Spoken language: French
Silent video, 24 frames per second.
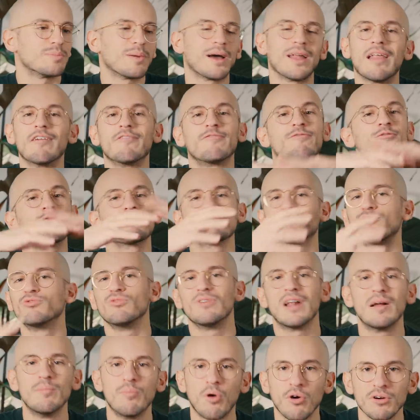pas la fonte de
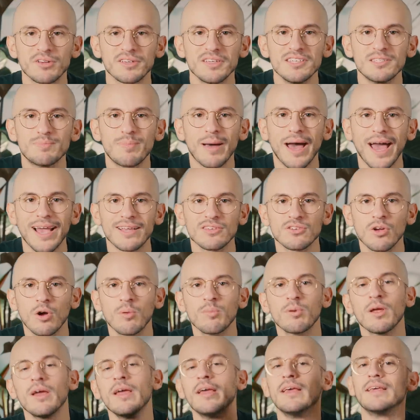la banquise par
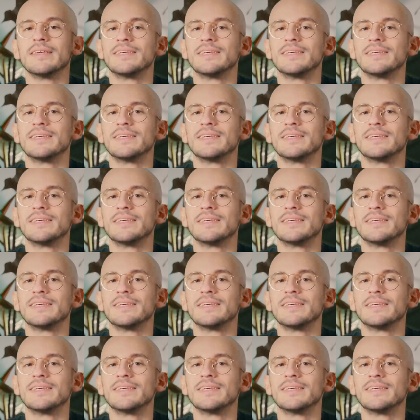exemple,